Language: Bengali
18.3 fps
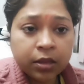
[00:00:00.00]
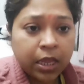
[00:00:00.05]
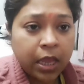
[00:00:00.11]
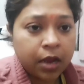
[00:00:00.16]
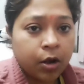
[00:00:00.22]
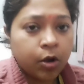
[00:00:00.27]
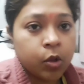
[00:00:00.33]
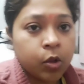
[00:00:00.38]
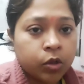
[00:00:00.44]

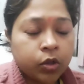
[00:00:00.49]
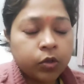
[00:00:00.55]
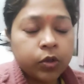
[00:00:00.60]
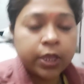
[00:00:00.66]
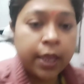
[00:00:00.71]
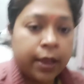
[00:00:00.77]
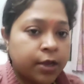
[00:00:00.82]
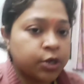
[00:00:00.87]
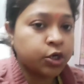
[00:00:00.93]
দেখলো তো
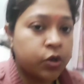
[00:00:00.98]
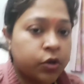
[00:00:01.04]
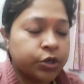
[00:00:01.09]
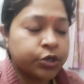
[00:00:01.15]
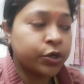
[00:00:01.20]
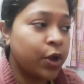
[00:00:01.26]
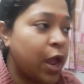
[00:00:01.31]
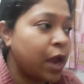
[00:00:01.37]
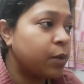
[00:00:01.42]
দেখে
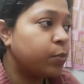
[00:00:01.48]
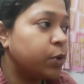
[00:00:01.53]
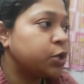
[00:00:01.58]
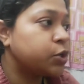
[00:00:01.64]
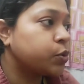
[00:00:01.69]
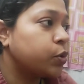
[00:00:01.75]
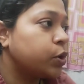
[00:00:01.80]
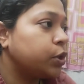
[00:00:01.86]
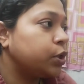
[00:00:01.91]
সঙ্গে সঙ্গে
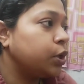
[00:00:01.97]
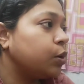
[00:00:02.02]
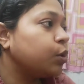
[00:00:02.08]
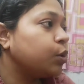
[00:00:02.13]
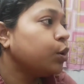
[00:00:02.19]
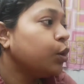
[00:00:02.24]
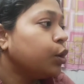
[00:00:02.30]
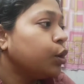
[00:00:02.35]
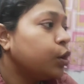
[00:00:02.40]
অ্যাডমিট করে দিল
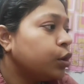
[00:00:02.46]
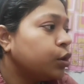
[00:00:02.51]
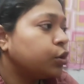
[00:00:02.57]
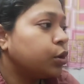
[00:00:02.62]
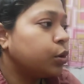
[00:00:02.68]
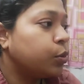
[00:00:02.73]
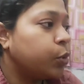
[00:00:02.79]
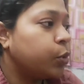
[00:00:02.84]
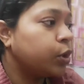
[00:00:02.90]

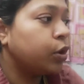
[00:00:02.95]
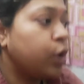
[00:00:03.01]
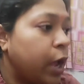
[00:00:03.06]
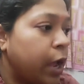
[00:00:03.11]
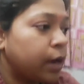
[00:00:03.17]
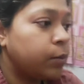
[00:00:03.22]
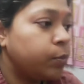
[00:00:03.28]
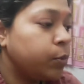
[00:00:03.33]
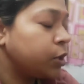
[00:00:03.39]
তো বললো
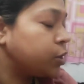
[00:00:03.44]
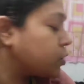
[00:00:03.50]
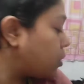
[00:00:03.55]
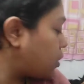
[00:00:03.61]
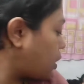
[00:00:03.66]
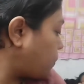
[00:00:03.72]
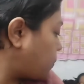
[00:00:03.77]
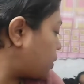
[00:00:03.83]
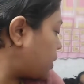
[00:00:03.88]
অ্যাডমিট
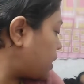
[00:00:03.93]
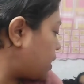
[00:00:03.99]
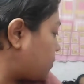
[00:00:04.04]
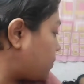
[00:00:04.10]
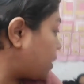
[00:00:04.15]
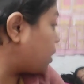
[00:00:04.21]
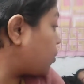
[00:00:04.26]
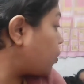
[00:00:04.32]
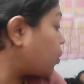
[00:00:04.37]
করার পরে
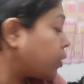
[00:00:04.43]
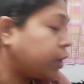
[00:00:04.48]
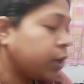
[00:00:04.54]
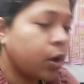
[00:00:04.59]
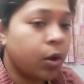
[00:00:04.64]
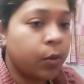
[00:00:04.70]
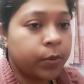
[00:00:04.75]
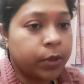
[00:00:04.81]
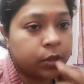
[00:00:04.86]
এবার
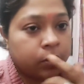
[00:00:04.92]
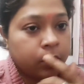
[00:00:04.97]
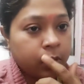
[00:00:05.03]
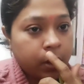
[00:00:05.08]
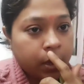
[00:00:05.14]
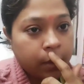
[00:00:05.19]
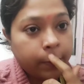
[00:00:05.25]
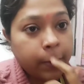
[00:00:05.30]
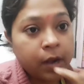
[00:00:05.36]
ওটি হবে তো
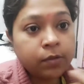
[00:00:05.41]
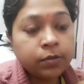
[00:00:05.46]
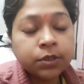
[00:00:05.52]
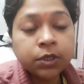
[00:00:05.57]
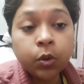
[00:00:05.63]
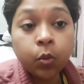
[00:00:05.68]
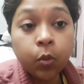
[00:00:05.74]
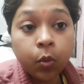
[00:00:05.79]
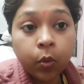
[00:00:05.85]
এবার
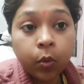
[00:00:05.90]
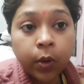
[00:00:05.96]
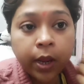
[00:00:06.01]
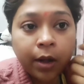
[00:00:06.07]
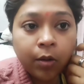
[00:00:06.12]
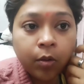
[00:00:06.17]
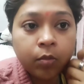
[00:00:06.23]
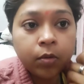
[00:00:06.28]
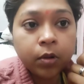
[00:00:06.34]
হচ্ছে কুকুরে
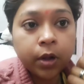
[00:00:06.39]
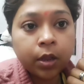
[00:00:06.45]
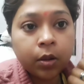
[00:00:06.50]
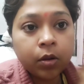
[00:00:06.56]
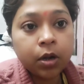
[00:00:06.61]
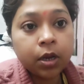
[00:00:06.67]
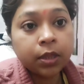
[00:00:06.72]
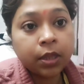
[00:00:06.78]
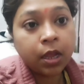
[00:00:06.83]
এরকম করে
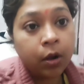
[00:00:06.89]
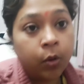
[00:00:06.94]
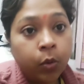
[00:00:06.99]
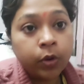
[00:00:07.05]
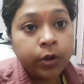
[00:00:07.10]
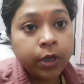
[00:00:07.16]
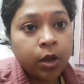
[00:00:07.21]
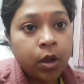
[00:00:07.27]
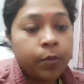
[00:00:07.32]
ইয়ে করলে তার
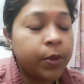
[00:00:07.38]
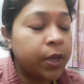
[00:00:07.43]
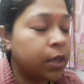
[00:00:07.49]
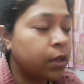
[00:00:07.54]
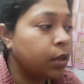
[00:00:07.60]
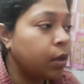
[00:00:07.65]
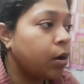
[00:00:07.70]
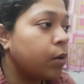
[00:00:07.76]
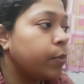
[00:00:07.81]
ওটি হবে
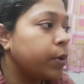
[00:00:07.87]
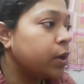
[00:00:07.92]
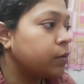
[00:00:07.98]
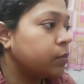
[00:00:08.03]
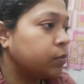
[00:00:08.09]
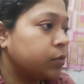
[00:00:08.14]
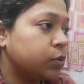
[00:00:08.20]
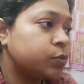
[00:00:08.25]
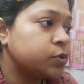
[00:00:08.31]
কি হবে
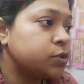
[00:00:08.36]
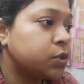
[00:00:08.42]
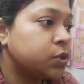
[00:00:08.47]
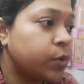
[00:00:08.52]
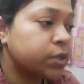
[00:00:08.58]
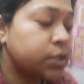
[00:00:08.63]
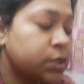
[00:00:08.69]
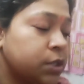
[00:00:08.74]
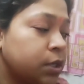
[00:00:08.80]
আমি তো
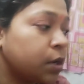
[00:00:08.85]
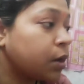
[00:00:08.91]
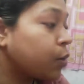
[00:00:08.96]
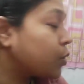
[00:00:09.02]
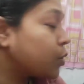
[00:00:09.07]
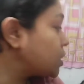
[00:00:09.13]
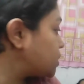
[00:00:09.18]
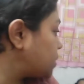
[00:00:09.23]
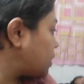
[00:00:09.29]
বুঝতে পারছি না
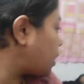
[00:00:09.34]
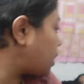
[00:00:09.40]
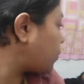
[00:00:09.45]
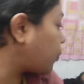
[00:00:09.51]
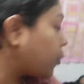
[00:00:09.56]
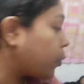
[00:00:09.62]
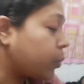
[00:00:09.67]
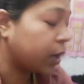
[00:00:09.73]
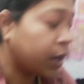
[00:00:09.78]
কারণ
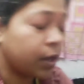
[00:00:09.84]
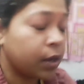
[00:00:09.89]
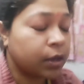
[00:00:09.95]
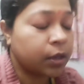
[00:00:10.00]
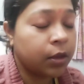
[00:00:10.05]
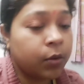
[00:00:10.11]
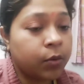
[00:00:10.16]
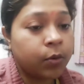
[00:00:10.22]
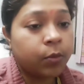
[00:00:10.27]
সেলাই পড়বে না
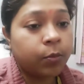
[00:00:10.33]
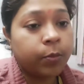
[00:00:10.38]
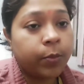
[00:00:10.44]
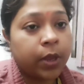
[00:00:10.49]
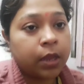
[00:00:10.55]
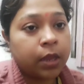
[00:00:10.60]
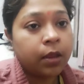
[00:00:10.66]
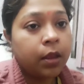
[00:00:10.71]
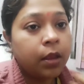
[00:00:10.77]
কি
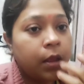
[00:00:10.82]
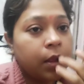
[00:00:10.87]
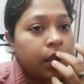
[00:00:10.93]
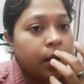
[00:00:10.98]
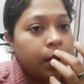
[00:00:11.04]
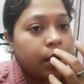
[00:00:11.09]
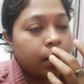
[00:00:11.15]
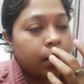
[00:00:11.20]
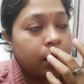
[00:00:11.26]
করবে
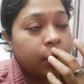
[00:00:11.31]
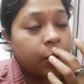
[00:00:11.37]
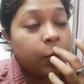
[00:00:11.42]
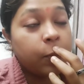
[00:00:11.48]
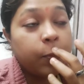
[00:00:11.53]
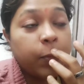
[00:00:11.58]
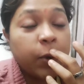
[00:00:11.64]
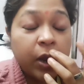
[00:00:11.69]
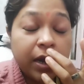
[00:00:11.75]
আমার
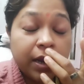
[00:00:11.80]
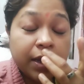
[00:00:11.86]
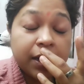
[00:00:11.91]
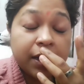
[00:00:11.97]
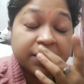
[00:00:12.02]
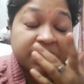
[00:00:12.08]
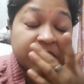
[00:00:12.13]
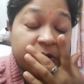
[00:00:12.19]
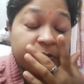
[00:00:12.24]
খুব ভয়
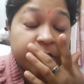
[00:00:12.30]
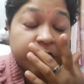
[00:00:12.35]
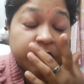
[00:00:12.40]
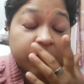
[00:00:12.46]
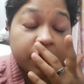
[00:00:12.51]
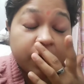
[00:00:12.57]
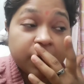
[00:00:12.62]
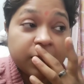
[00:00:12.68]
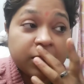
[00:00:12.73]
লেগে গেছিলো
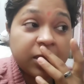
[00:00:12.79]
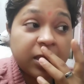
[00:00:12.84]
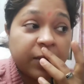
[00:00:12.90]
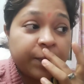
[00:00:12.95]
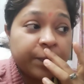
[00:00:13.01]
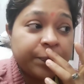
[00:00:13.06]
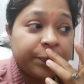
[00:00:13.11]
বিষয়টাতে